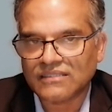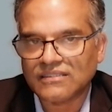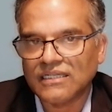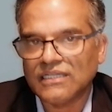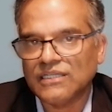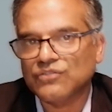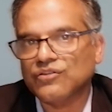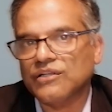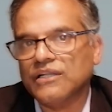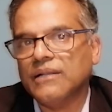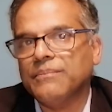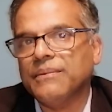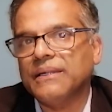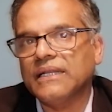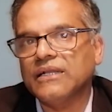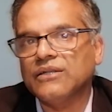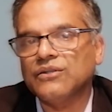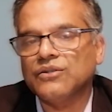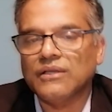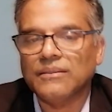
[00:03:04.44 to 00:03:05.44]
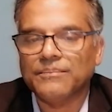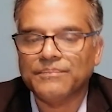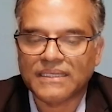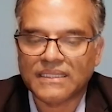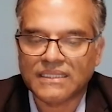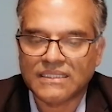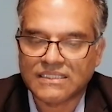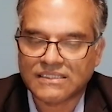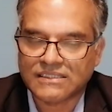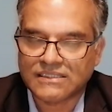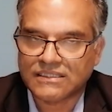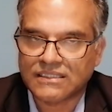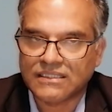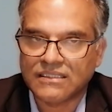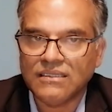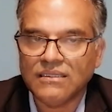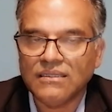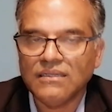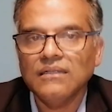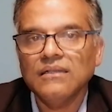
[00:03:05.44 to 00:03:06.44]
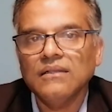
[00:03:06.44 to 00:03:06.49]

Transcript: ராசா என்று சொல்லப்படுகின்ற பிரதேசத்தில்